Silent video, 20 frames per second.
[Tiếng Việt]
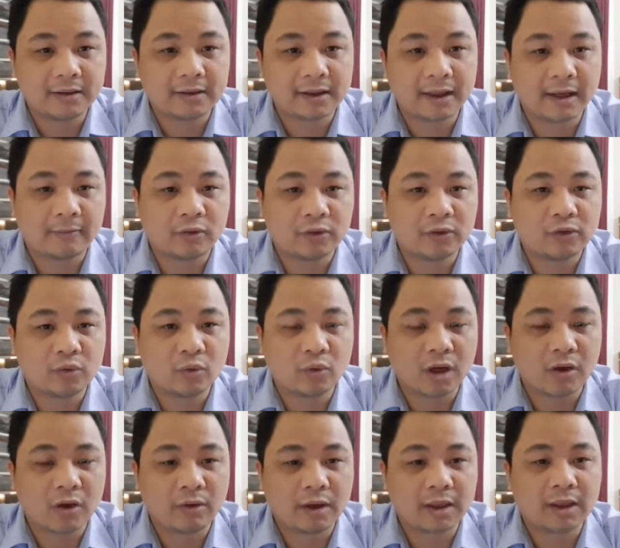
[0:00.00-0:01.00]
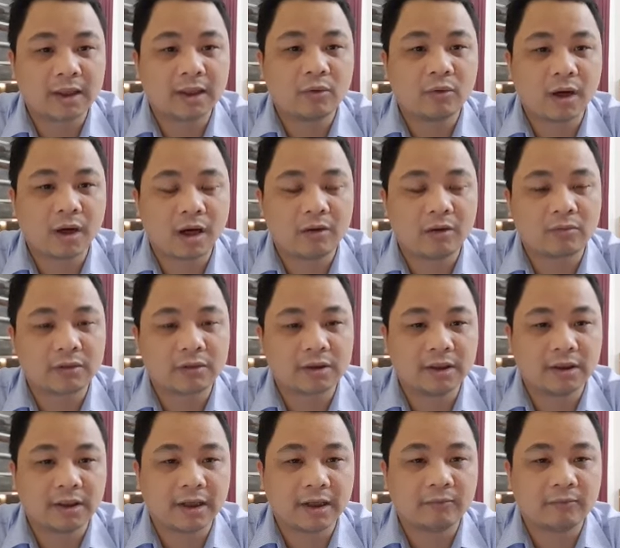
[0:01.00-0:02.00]
các em có nhu cầu đăng ký khóa học
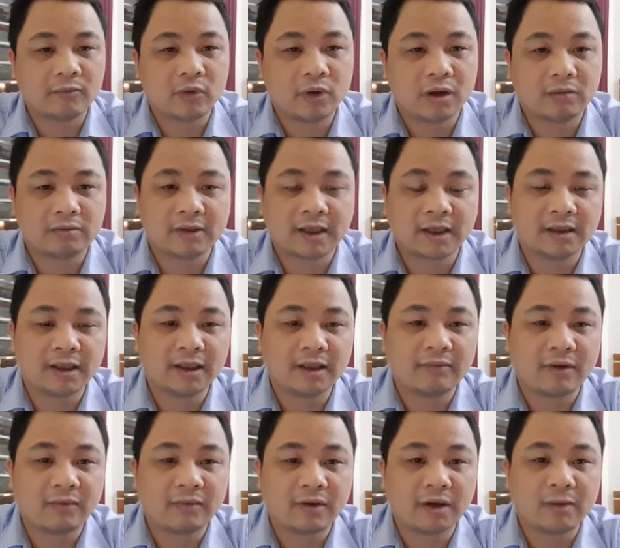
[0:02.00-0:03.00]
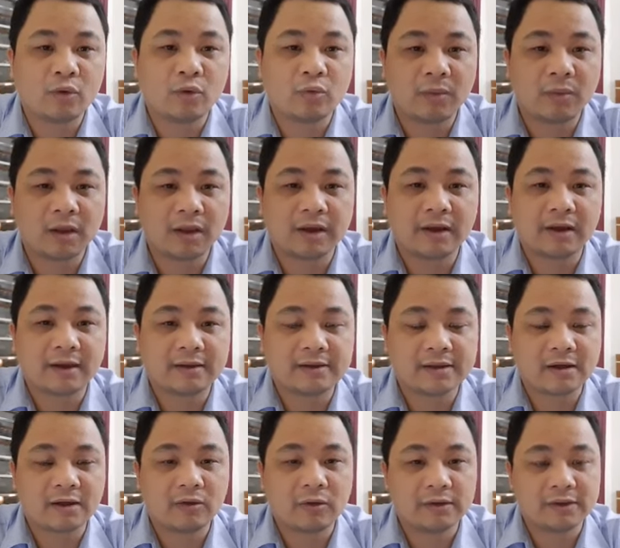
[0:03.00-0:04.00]
thì các em vui lòng nhắn tin vào Facebook mà thầy đang
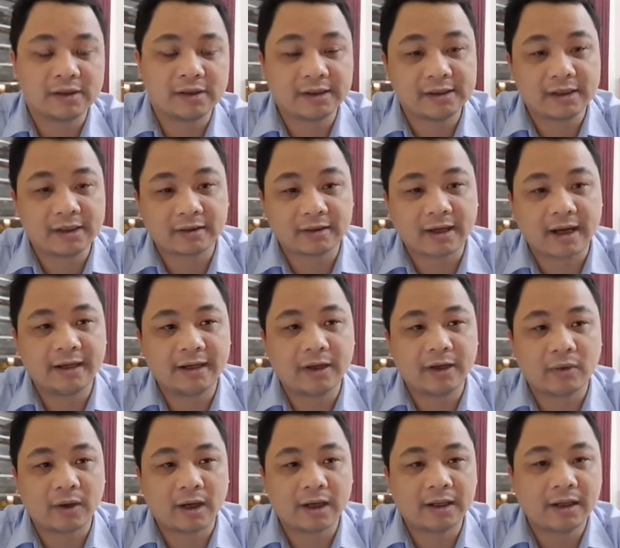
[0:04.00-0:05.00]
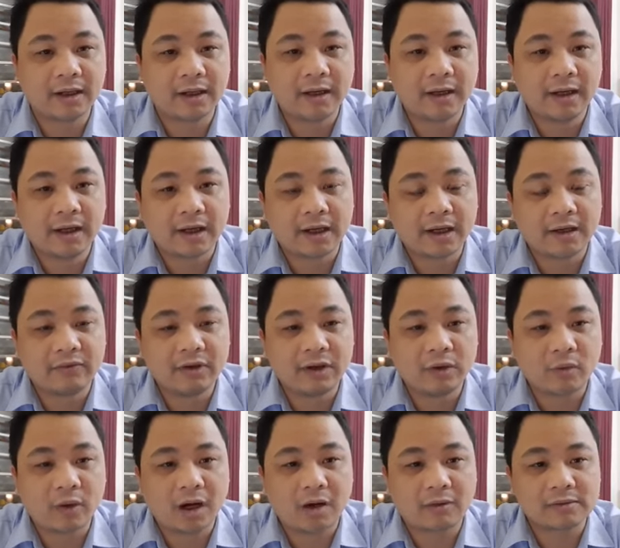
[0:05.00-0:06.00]
trao đổi trên trang tài liệu này kinh phí
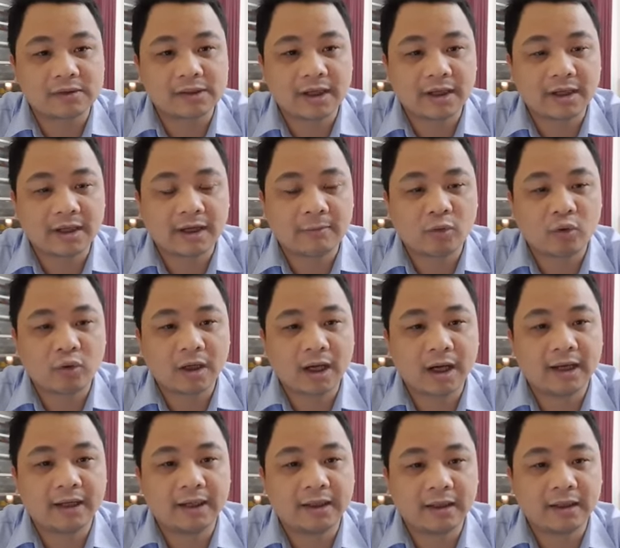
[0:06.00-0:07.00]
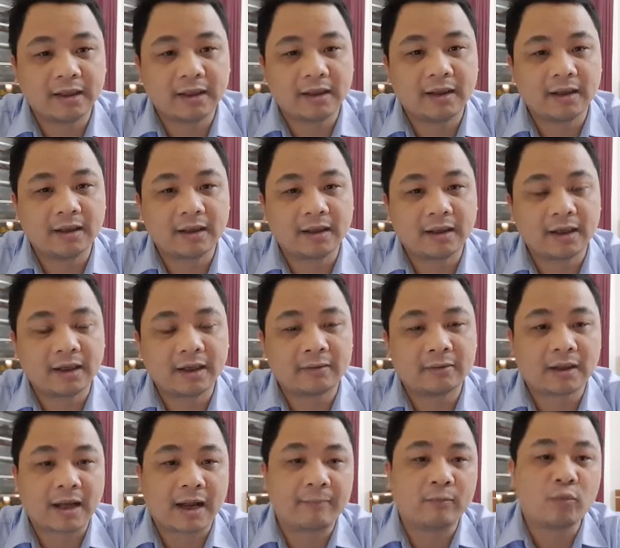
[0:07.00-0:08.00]
khóa học sẽ là 4 ngày à, nghĩa là
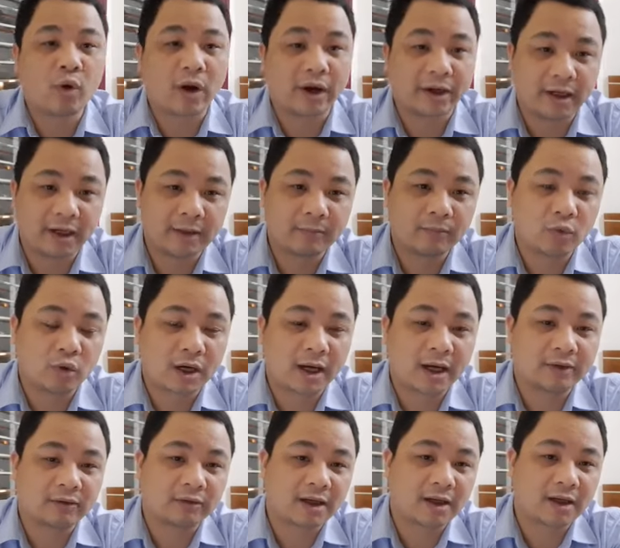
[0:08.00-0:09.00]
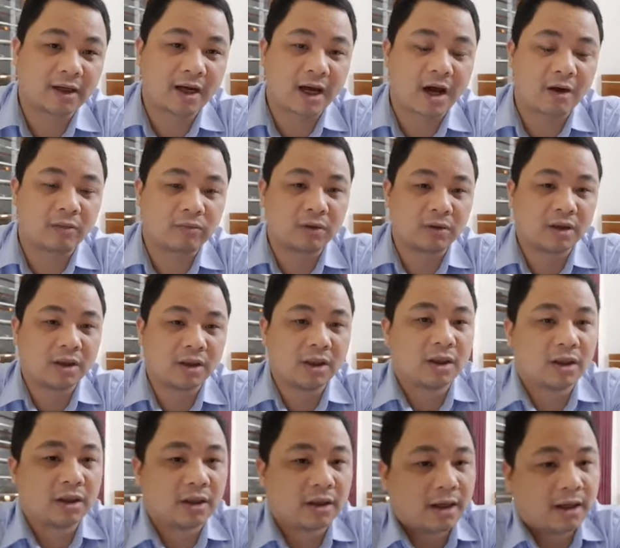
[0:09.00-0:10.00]
8 buổi đấy một ngày chúng ta học
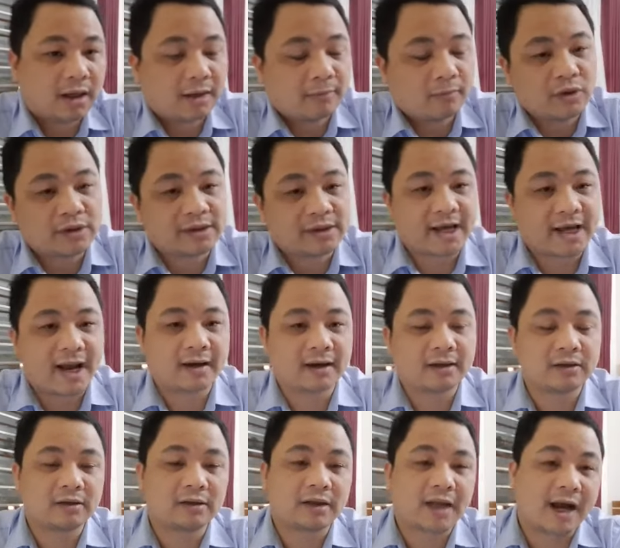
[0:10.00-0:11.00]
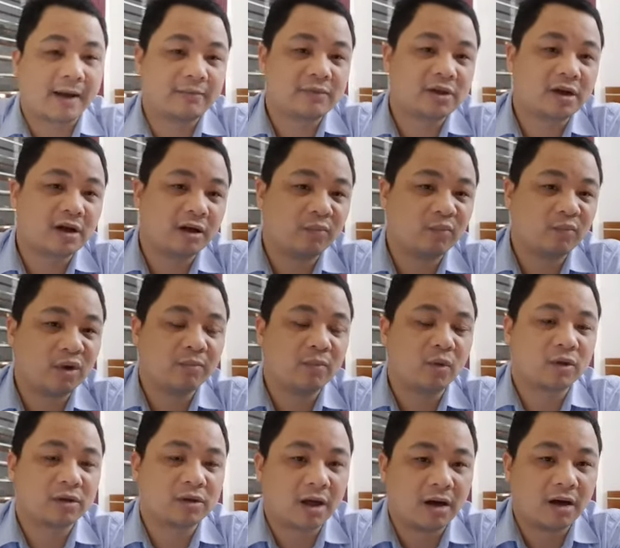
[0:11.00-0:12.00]
là buổi sáng là từ 8 giờ đến
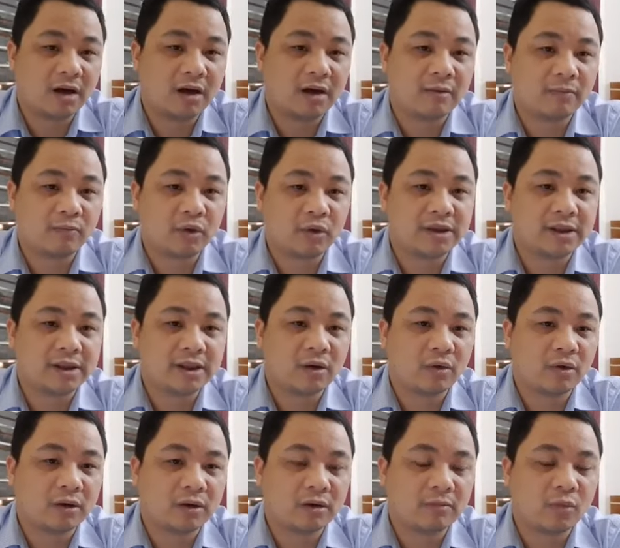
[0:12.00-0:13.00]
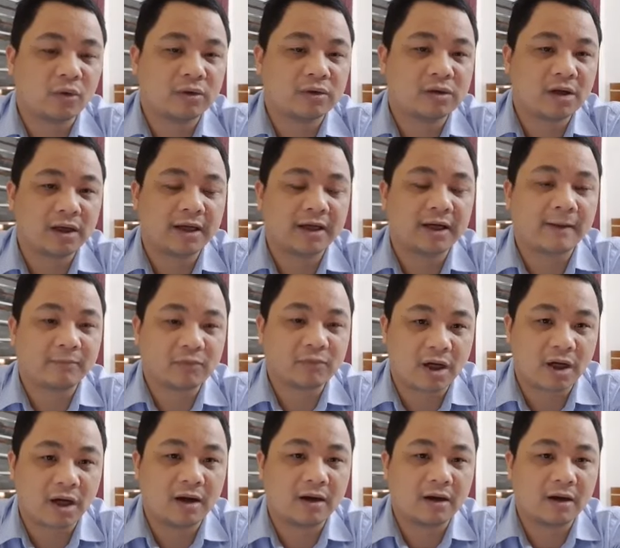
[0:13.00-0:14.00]
11 giờ buổi chiều là từ một rưỡi đến 5
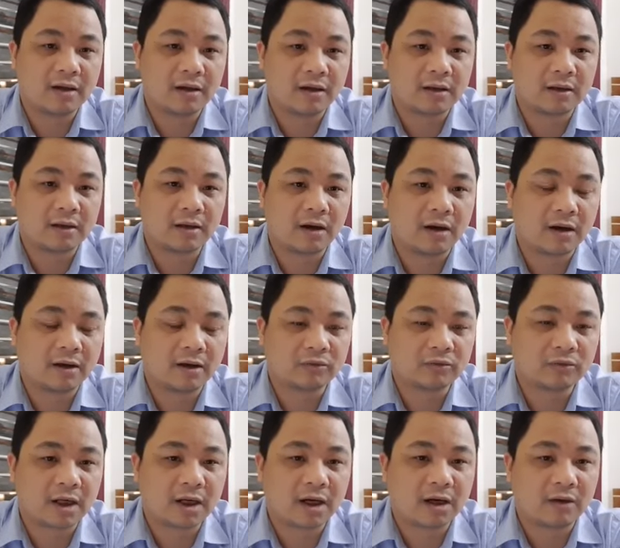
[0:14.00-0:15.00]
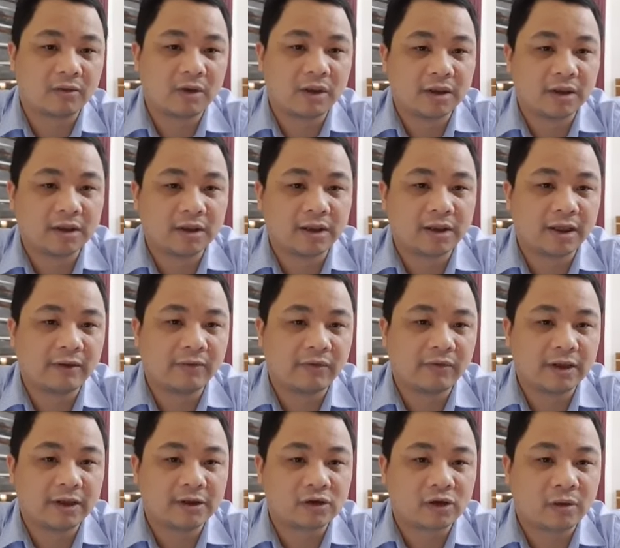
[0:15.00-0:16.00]
giờ đó chúng ta học thì kinh
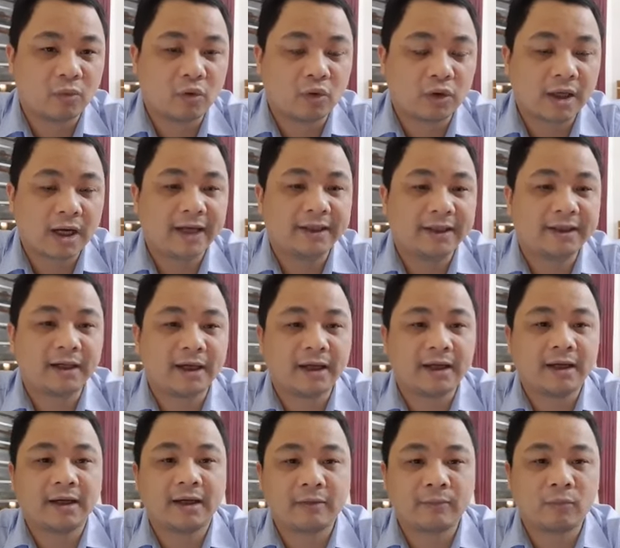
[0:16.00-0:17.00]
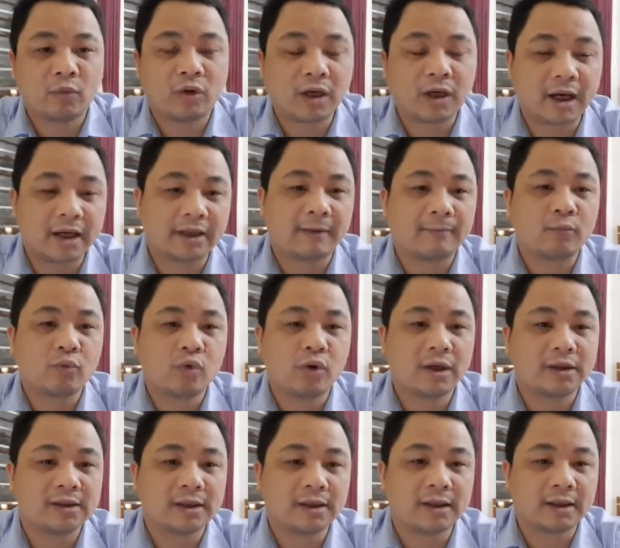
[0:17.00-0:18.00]
phí cho 4 ngày như này 4 ngày 8
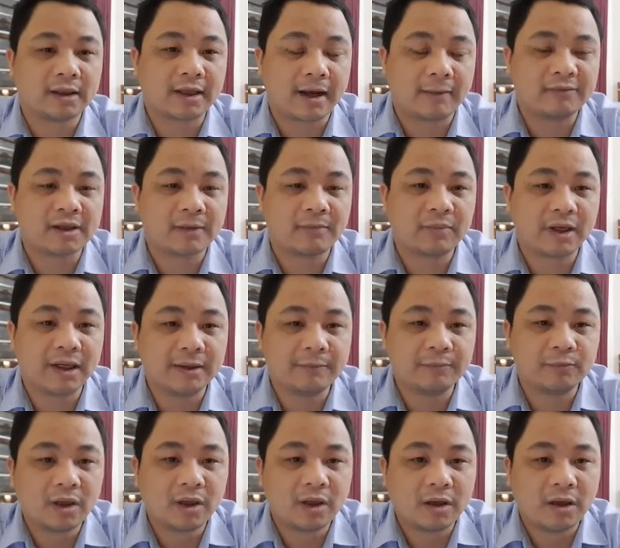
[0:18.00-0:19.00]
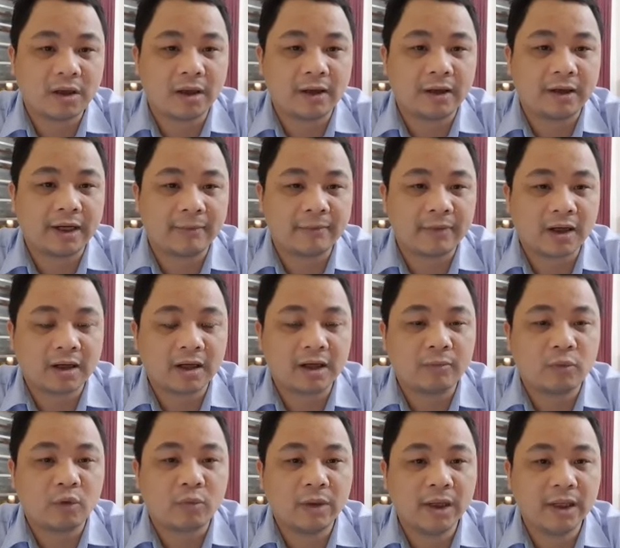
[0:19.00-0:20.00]
buổi sẽ là 800 nghìn đấy em đăng ký
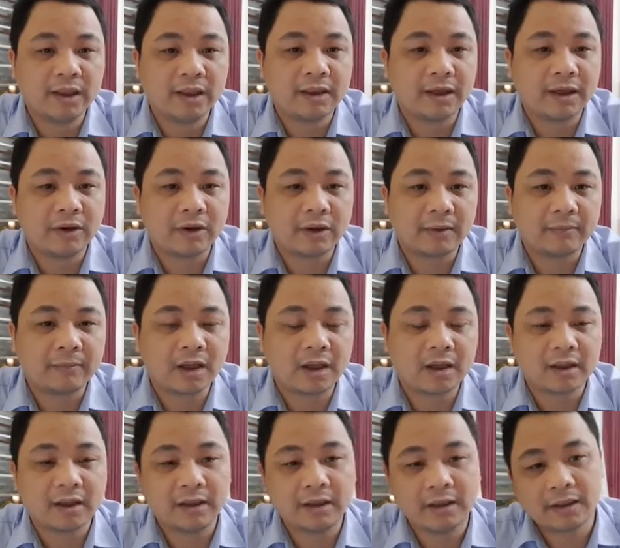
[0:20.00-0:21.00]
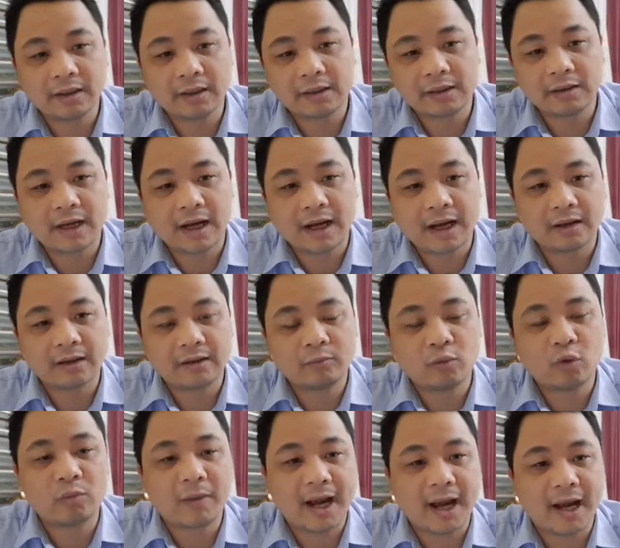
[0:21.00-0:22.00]
một mình nếu em đăng ký từ 2 đến
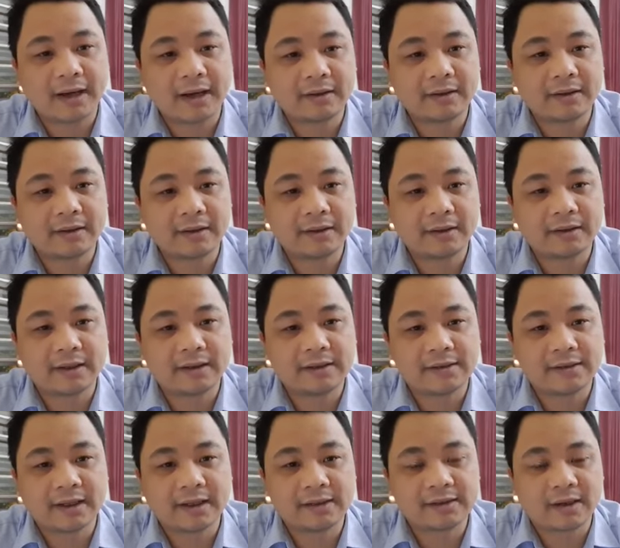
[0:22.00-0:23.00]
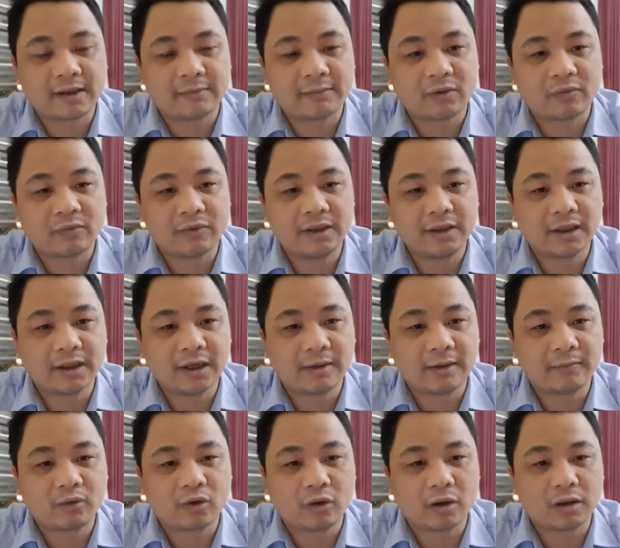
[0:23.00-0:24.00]
4 bạn thì thầy sẽ giảm học phí các
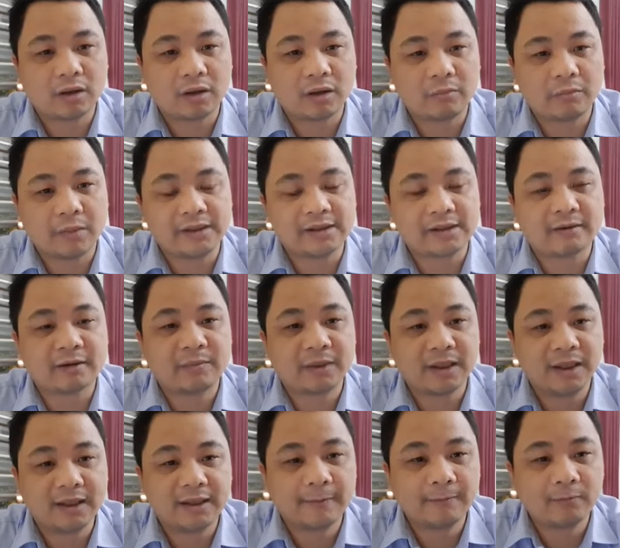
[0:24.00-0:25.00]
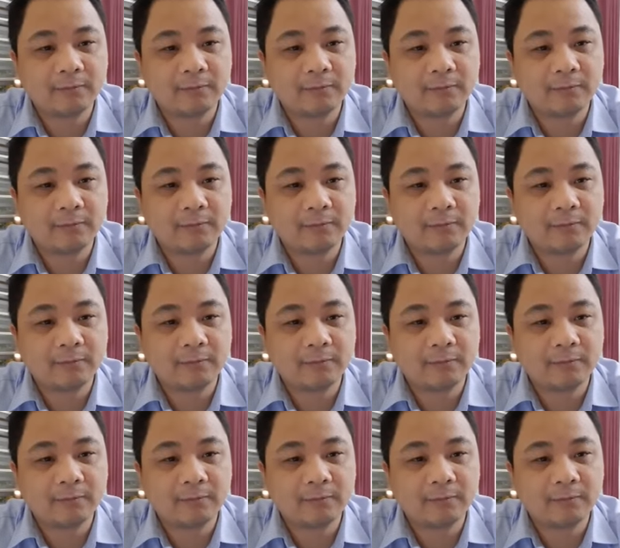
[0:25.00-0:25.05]
em còn 750 ờ, nghìn